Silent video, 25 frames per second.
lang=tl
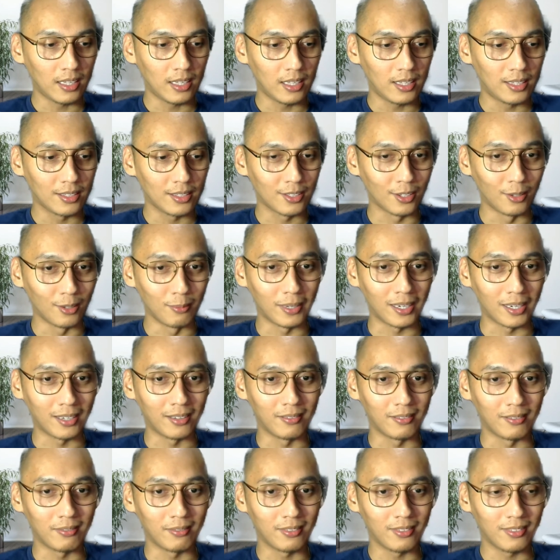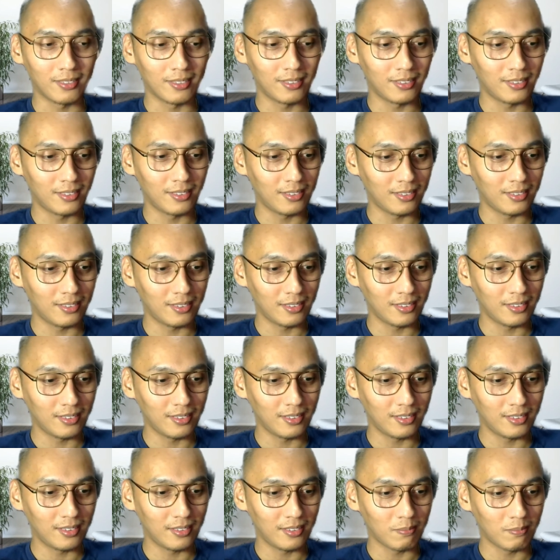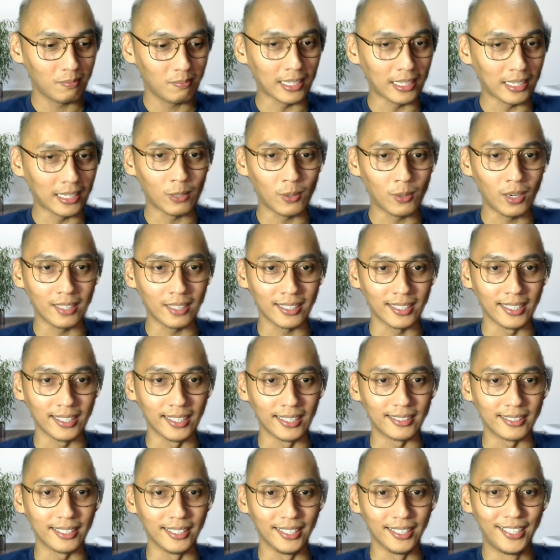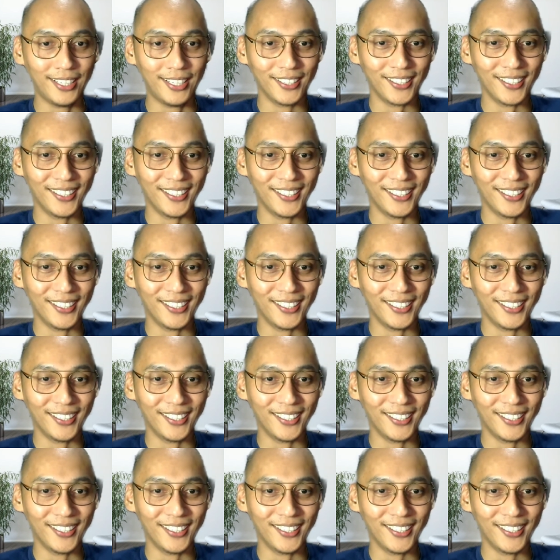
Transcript: Sobrang matatawa ka sa essay ko.